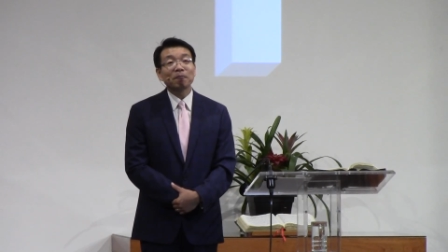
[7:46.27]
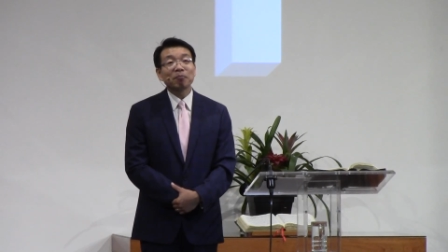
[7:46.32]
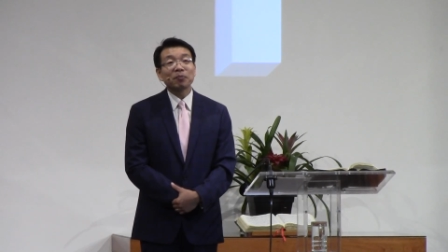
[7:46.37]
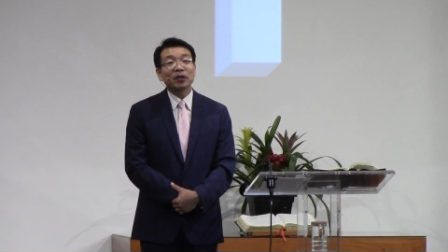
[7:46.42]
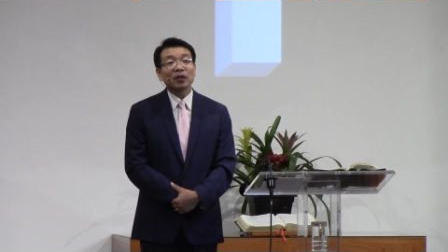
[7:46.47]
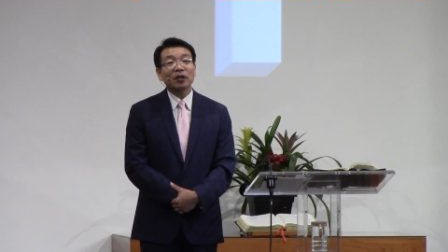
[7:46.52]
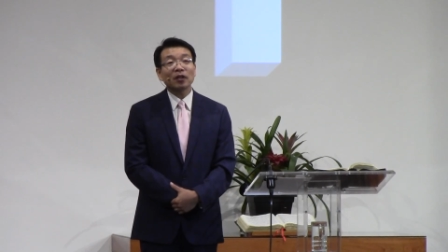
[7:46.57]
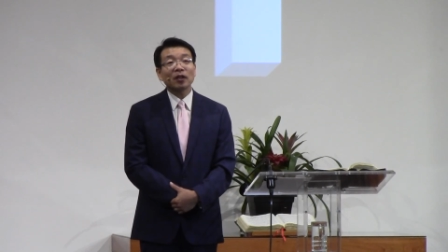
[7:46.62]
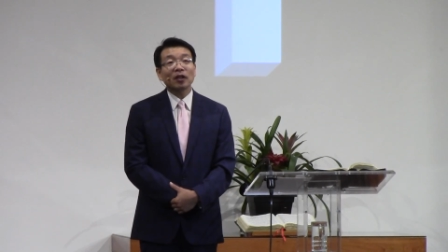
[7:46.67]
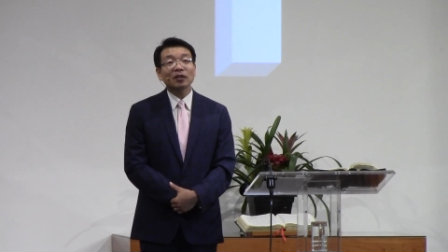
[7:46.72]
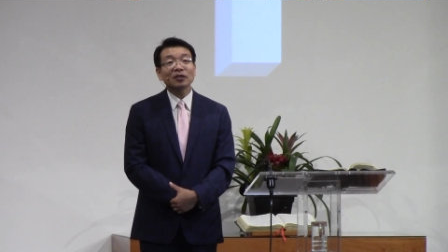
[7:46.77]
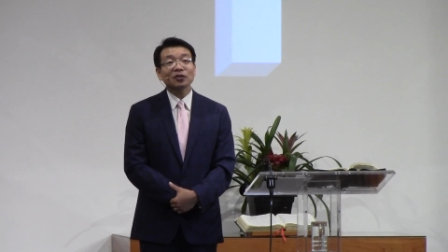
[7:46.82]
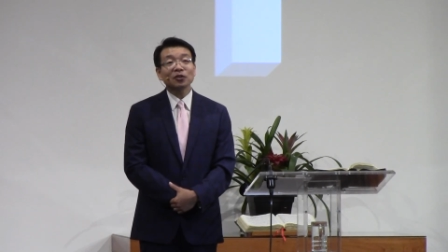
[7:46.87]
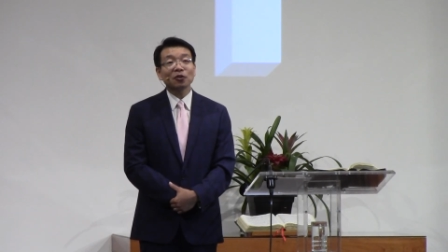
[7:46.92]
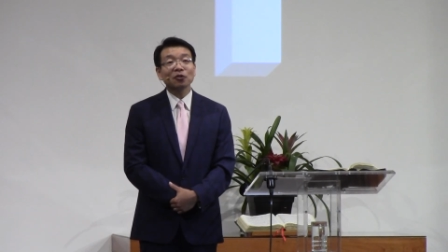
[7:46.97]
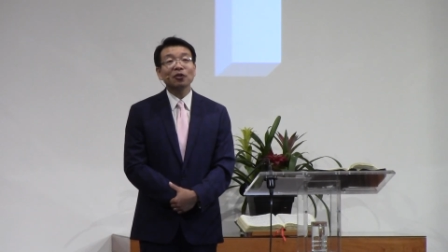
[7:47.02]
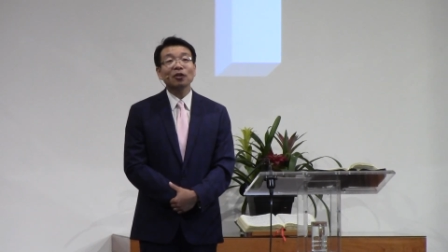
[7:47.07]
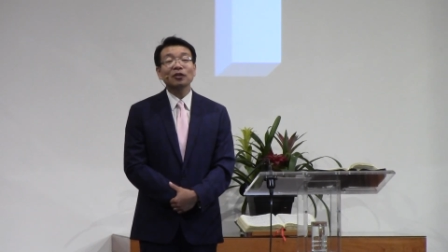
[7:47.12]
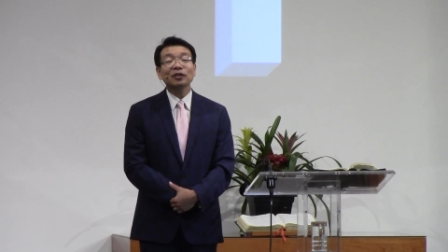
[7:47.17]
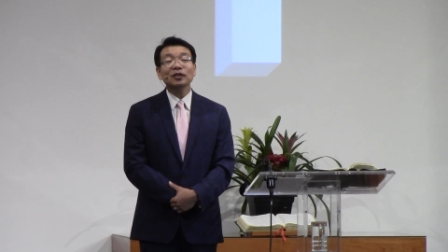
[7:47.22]
그러나
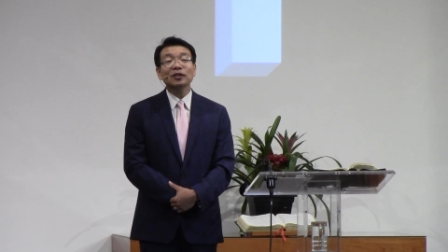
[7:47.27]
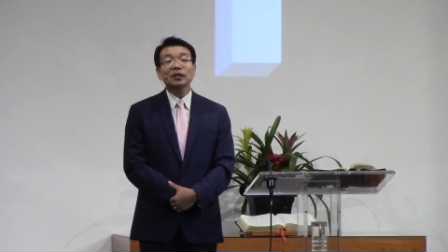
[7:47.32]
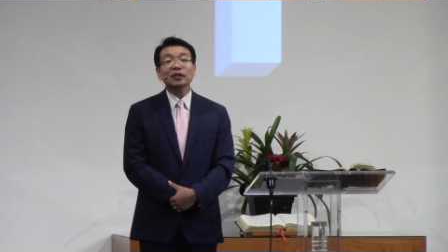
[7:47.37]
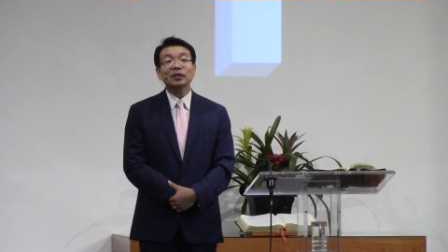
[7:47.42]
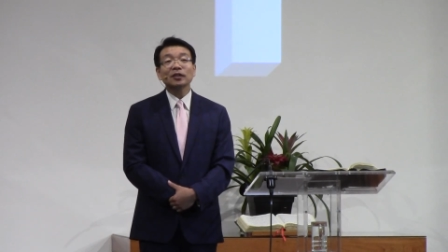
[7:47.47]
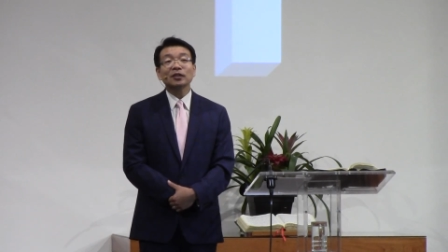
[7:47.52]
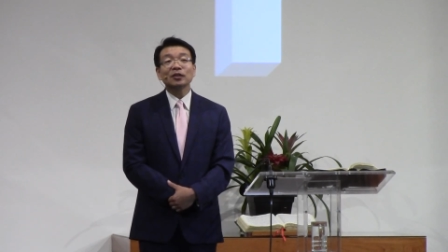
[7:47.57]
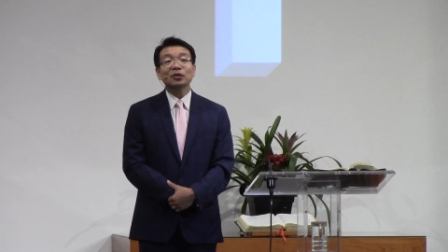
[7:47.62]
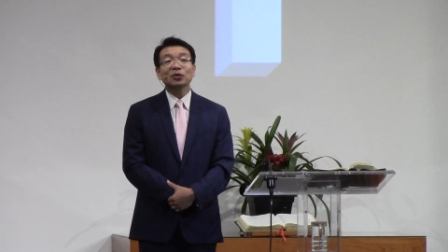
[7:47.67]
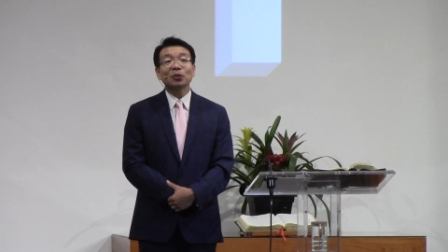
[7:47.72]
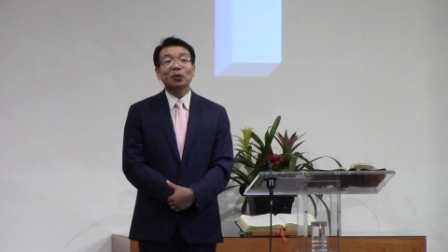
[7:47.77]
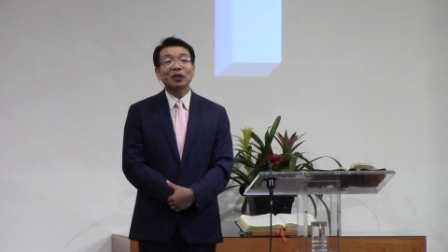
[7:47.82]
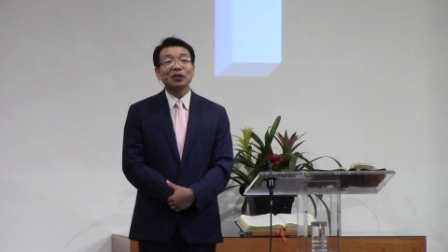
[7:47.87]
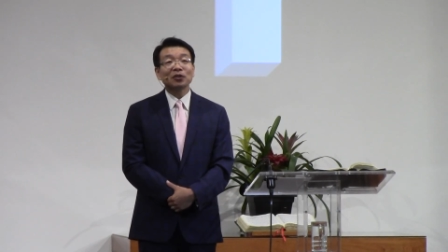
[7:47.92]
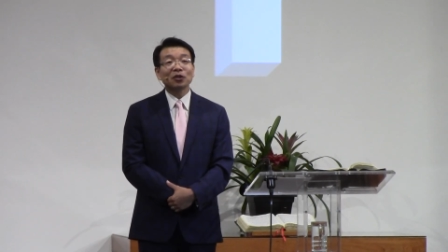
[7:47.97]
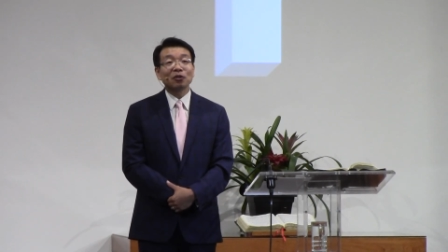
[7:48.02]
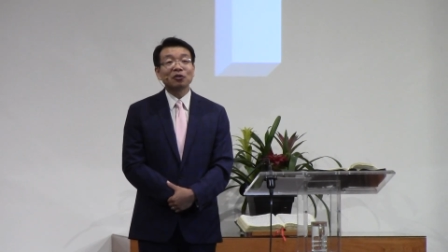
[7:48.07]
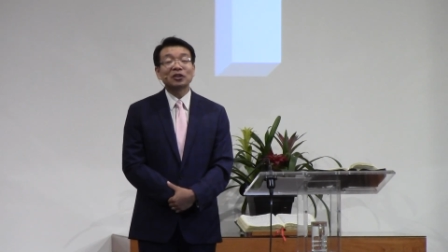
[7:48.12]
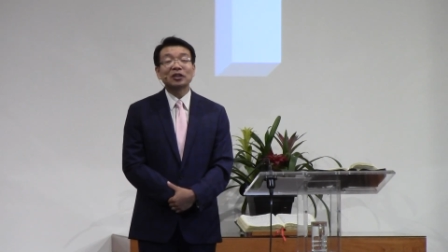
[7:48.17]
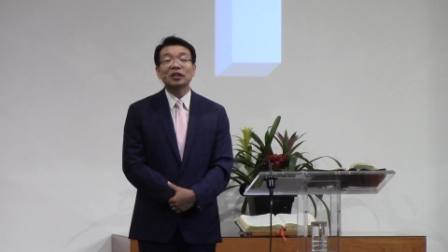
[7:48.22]
성경은
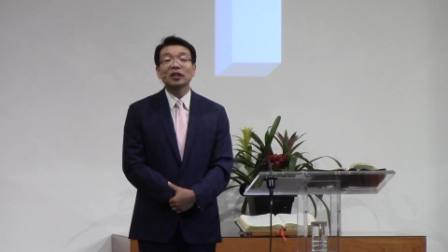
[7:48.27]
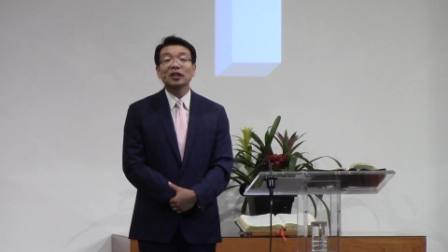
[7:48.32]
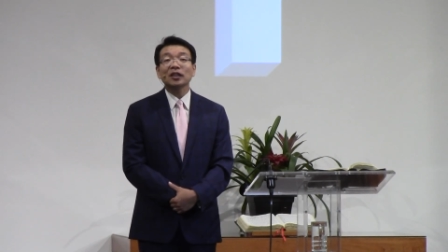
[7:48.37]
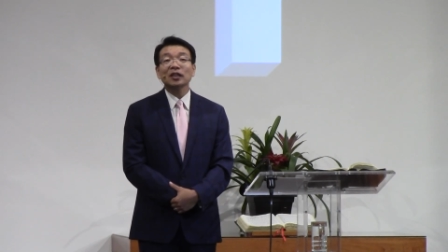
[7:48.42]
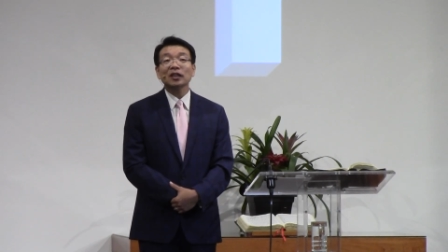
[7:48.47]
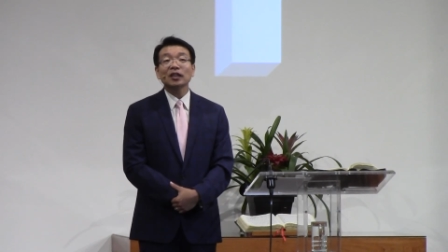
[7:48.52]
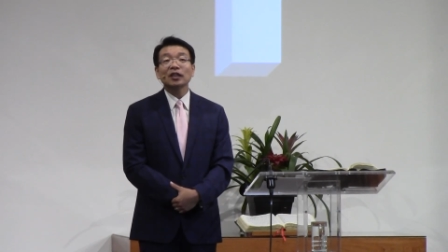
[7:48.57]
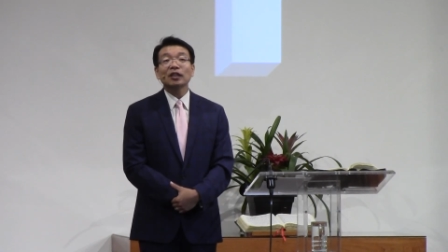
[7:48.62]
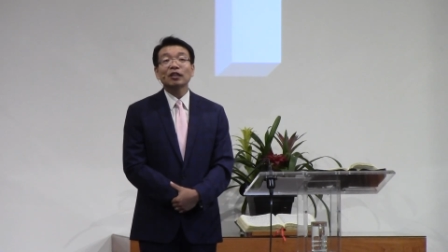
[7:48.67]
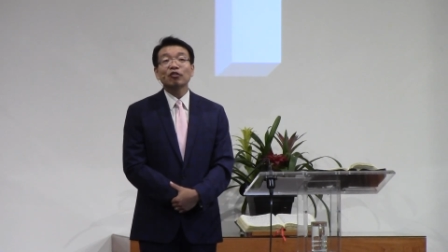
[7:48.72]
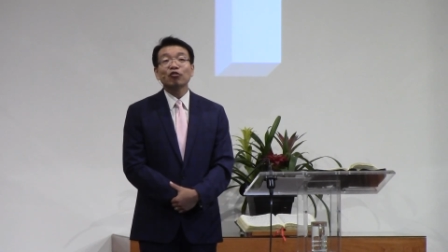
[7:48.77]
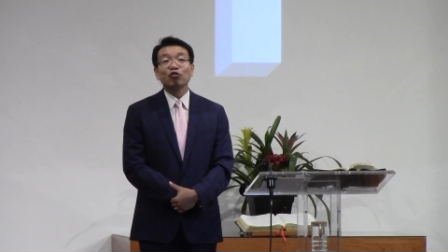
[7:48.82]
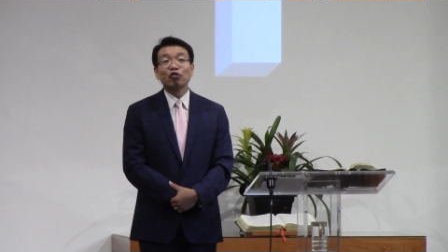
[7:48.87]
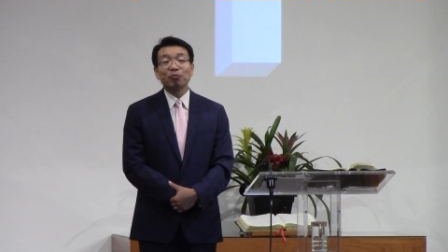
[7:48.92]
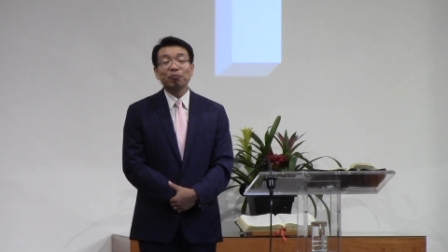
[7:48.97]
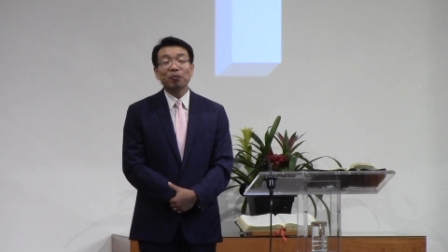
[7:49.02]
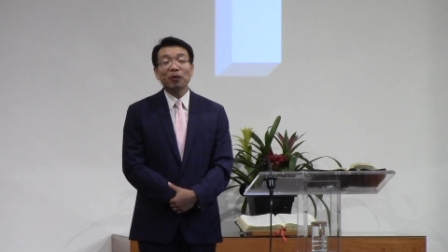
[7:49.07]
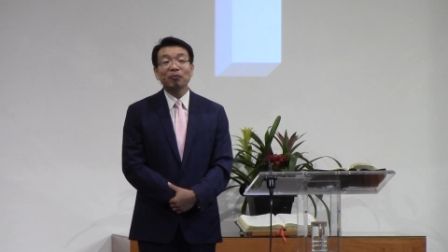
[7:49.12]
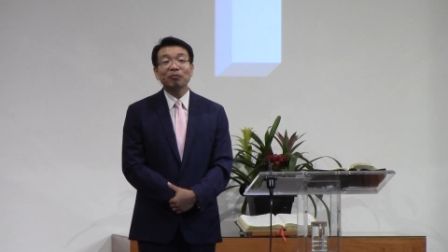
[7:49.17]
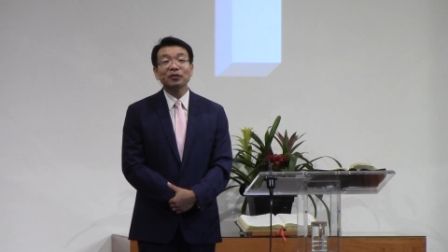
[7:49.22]
또한 역시
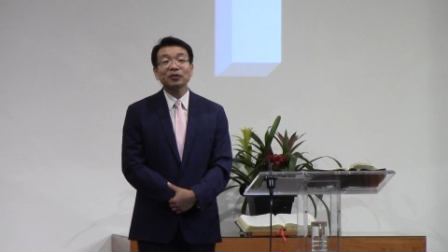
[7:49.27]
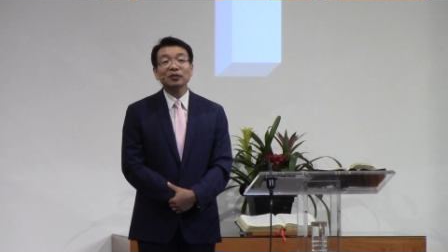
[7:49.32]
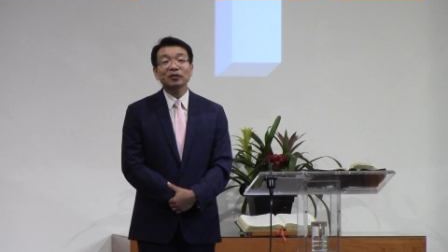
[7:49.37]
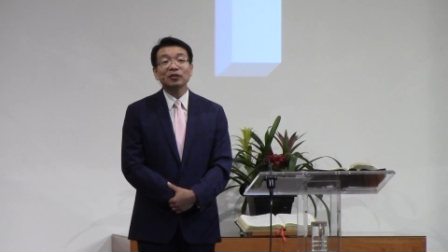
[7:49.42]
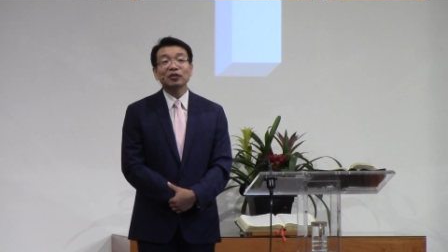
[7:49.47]
율법은